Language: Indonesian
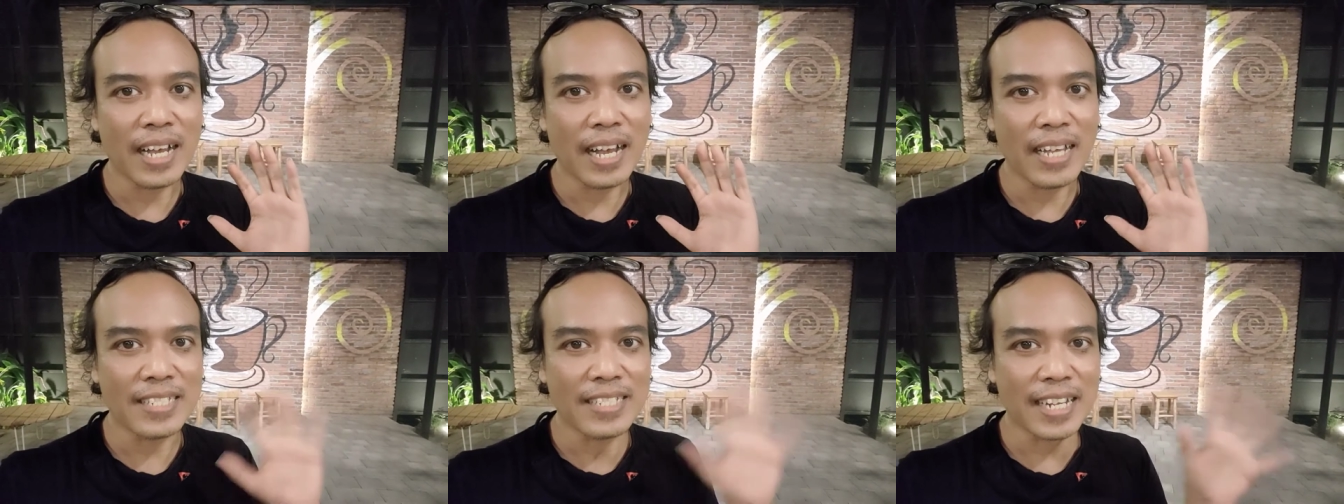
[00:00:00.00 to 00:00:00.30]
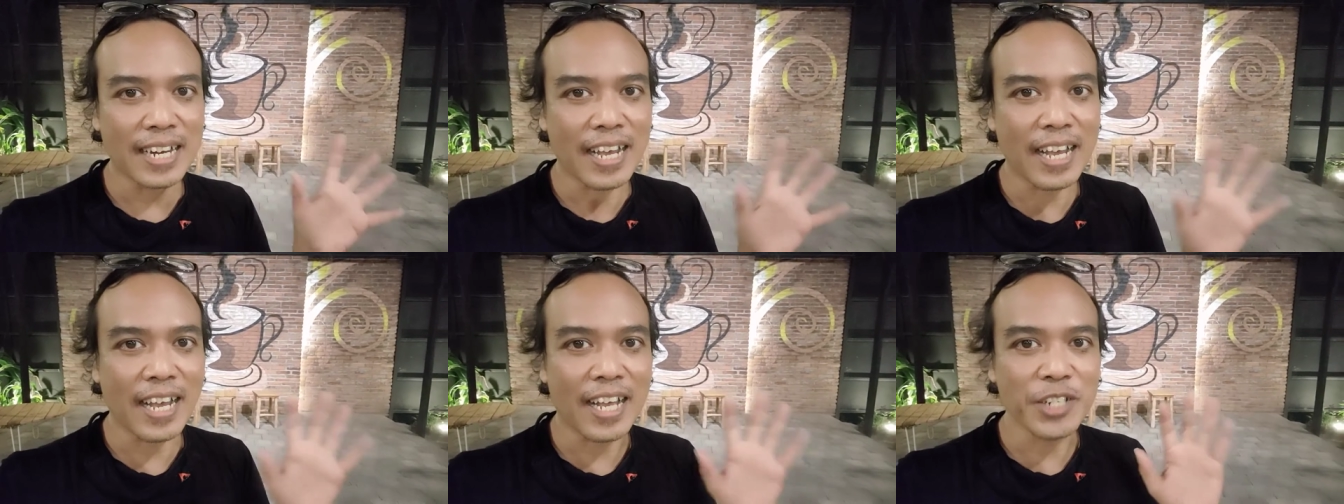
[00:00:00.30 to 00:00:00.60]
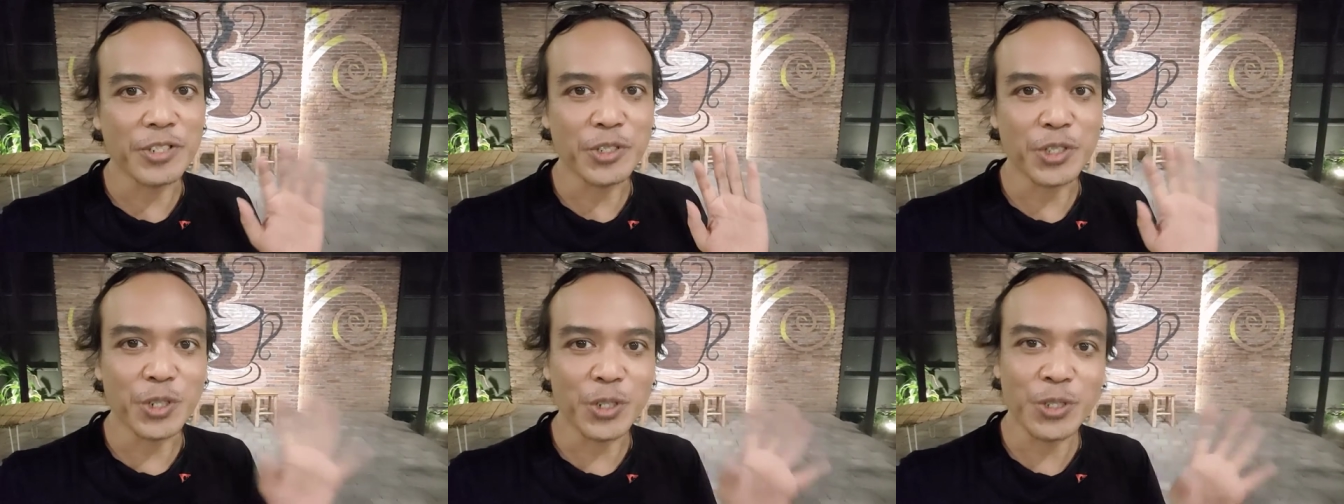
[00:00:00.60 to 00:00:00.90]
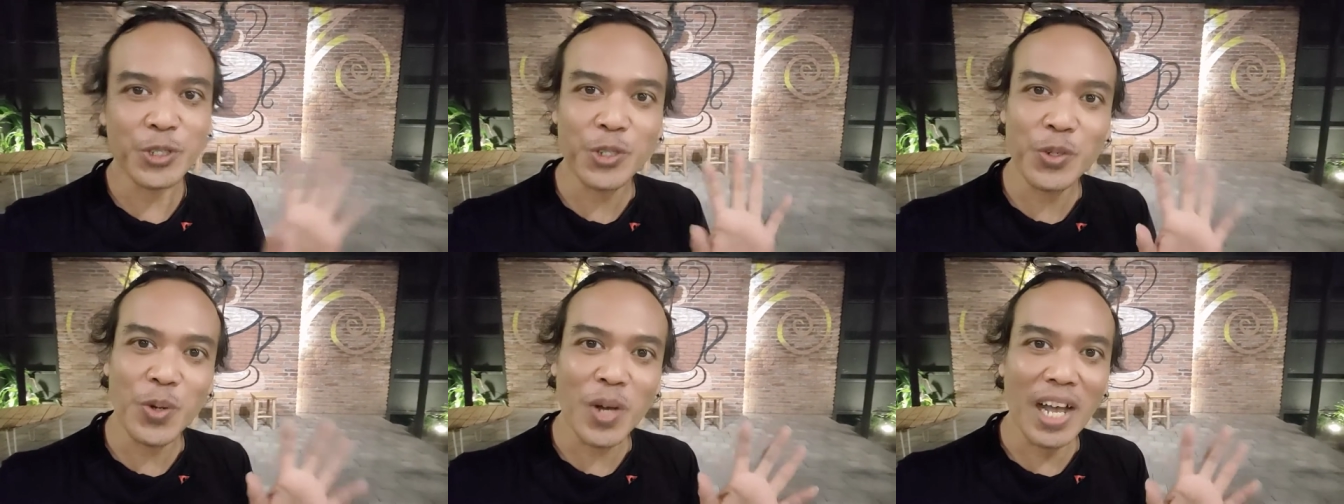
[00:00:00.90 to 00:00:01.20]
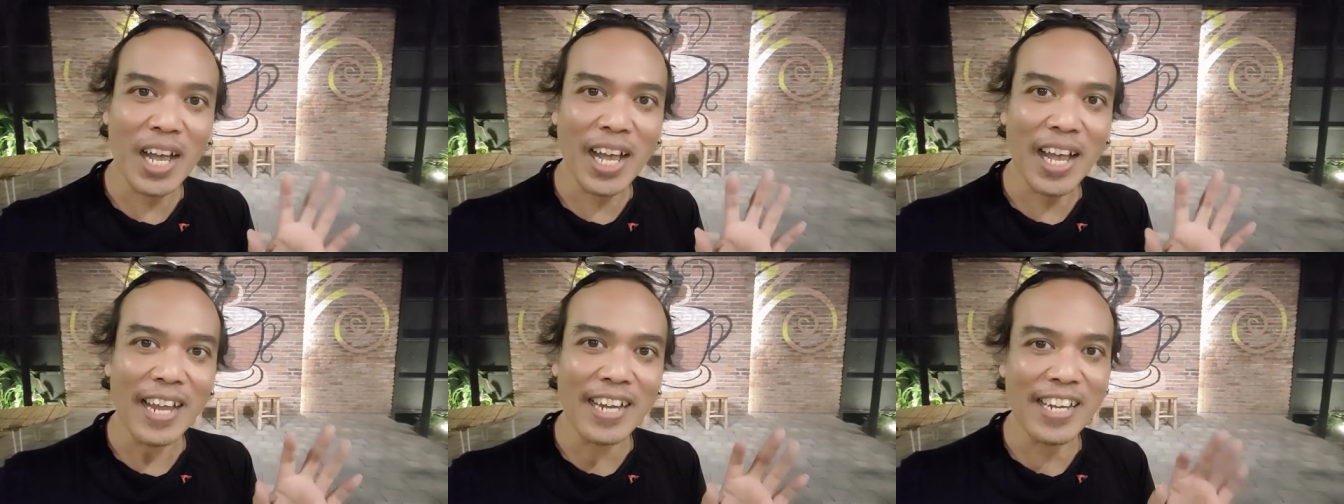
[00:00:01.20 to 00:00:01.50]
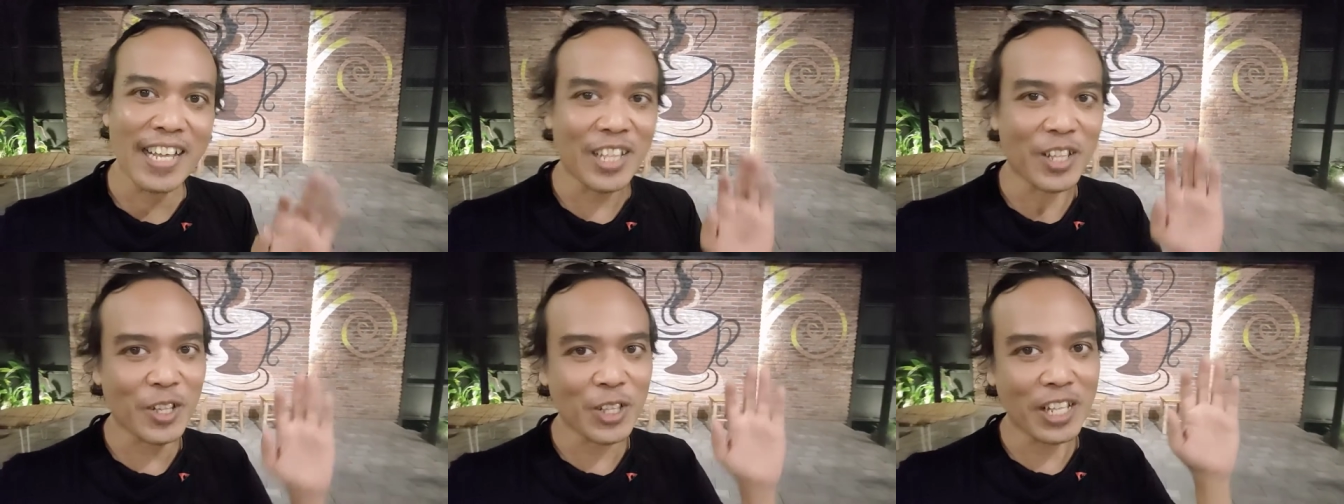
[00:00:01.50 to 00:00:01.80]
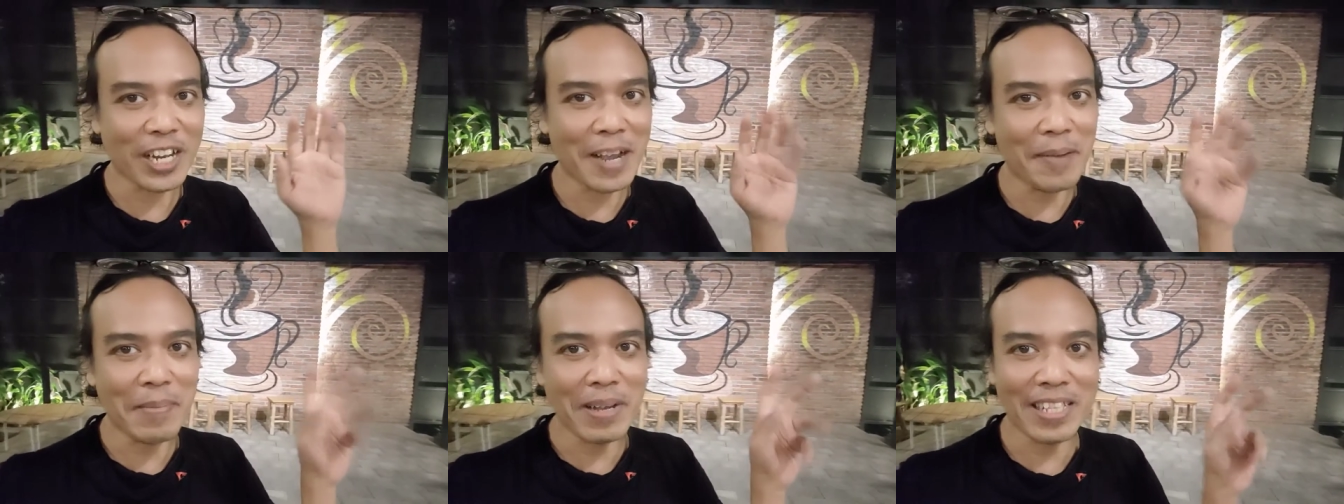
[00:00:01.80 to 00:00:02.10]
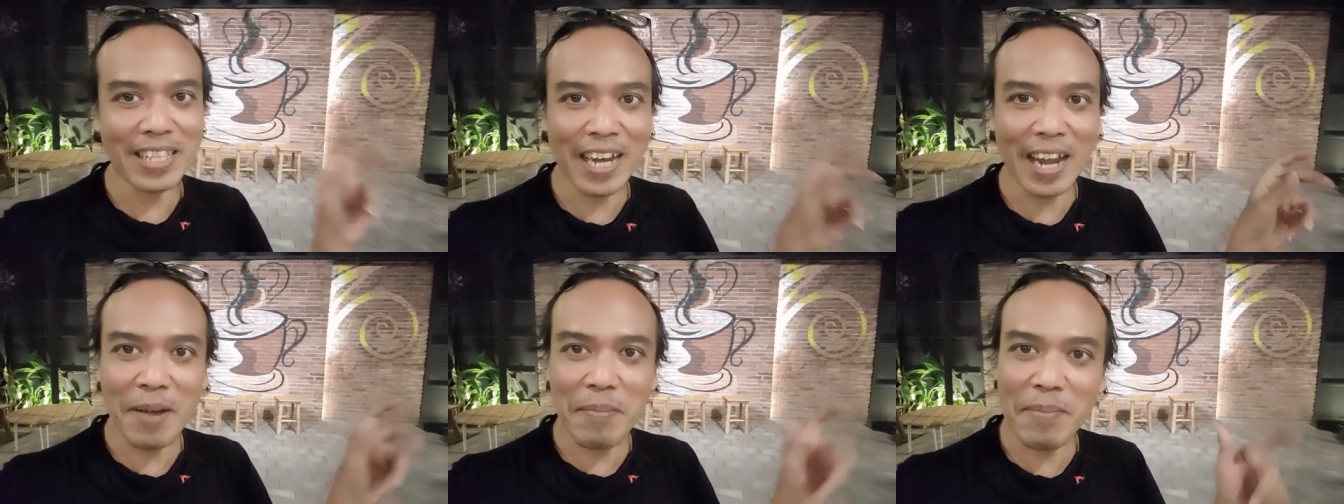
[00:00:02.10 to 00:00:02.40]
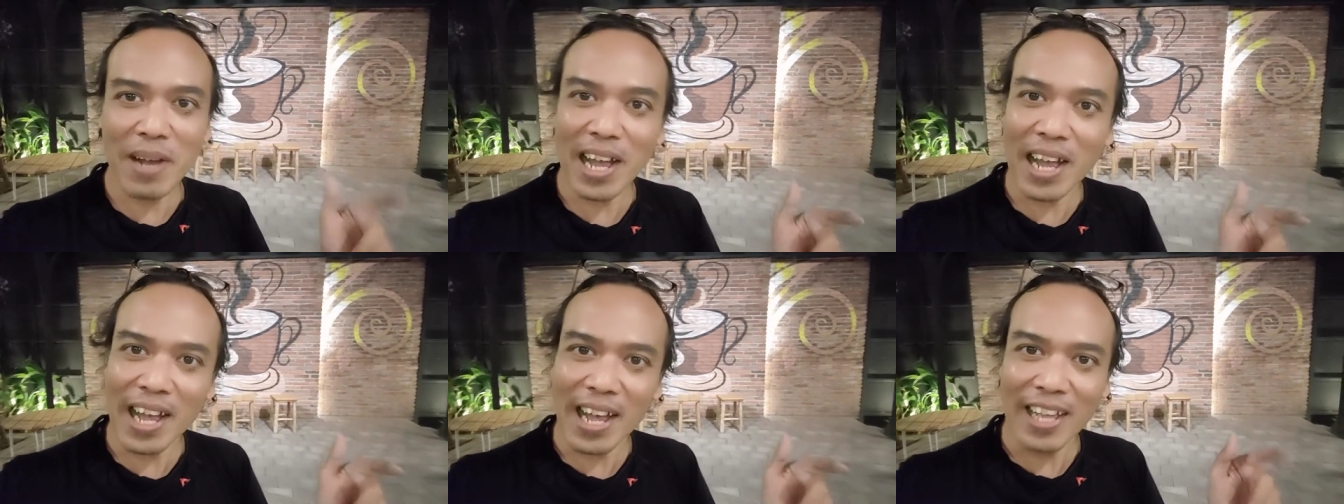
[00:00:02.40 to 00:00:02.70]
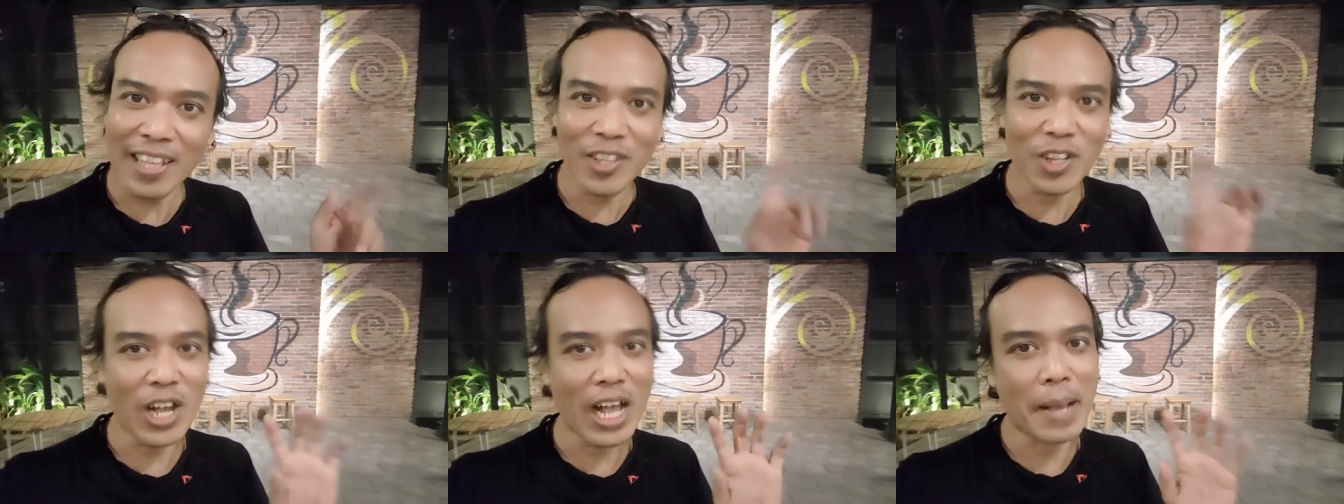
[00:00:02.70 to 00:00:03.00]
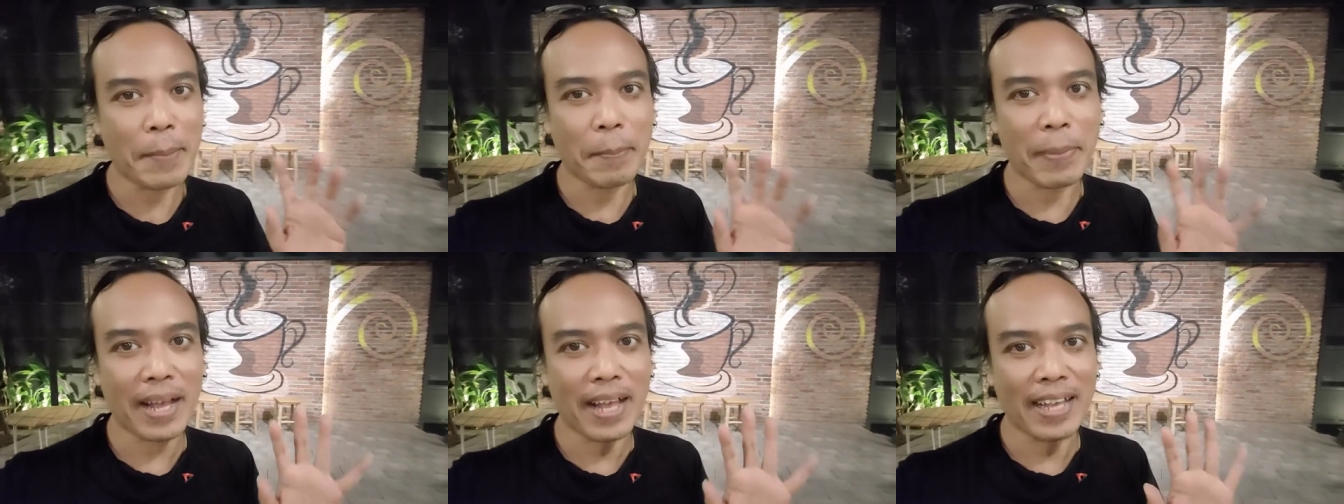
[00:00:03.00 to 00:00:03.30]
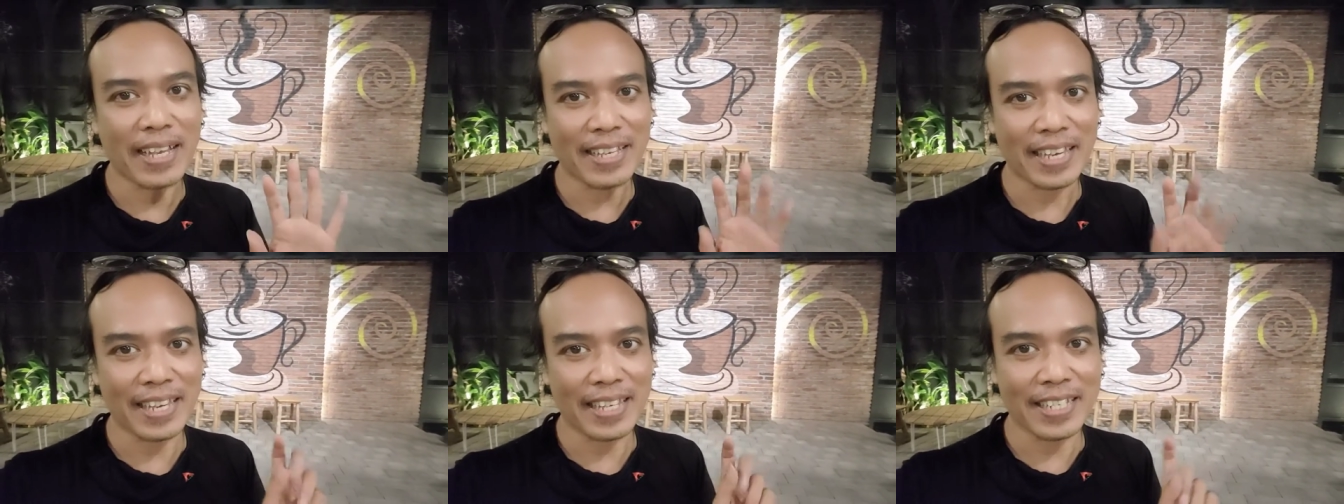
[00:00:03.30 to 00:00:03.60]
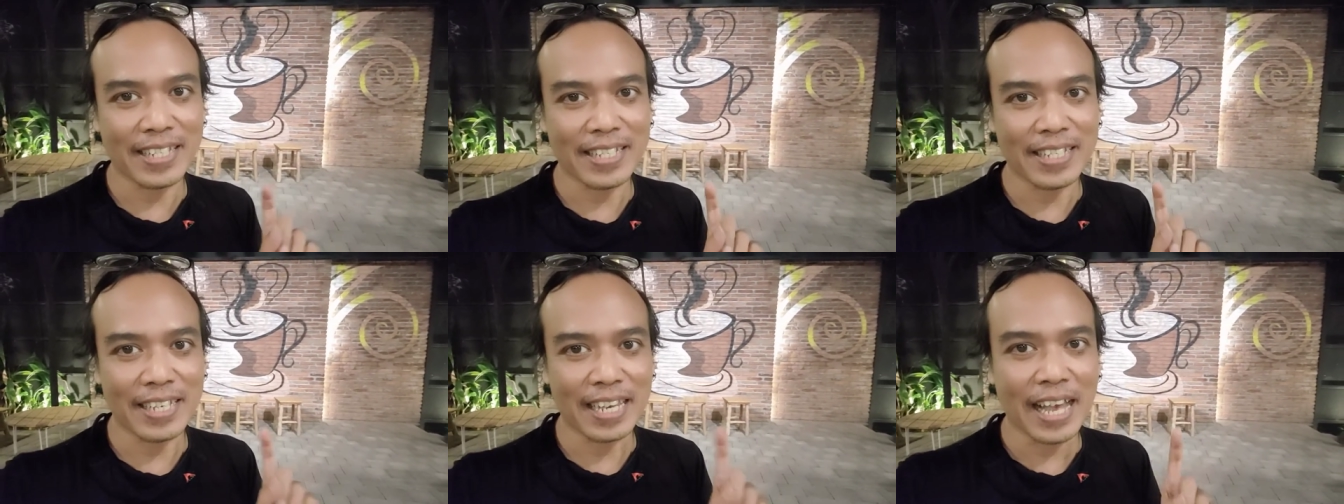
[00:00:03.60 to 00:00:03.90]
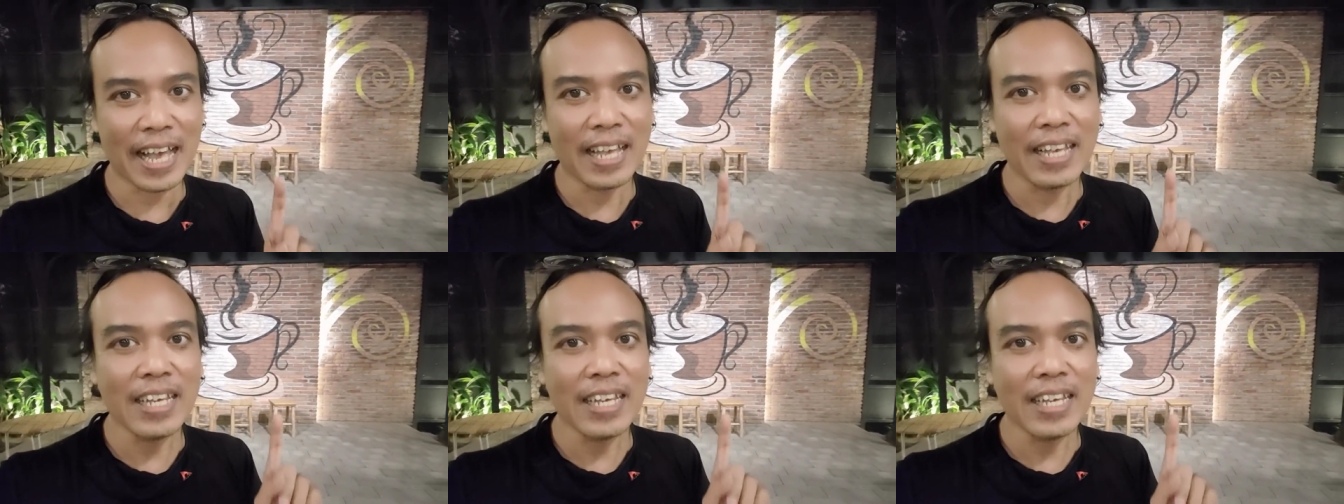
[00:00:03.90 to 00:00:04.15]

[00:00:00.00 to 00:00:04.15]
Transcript: acara lucu-lucuan atau drama-drama atau apa kayak gitu ya